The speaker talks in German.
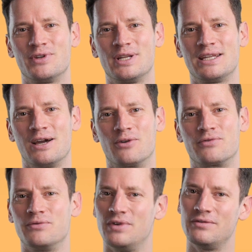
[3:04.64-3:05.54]
findet ihr
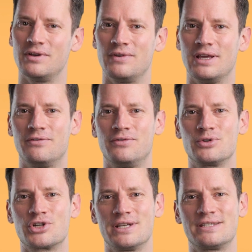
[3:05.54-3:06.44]
auf
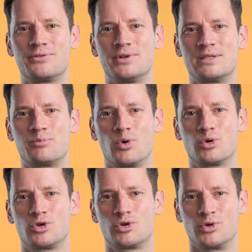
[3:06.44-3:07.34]

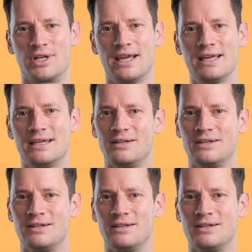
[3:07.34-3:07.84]
www.futurehistories.today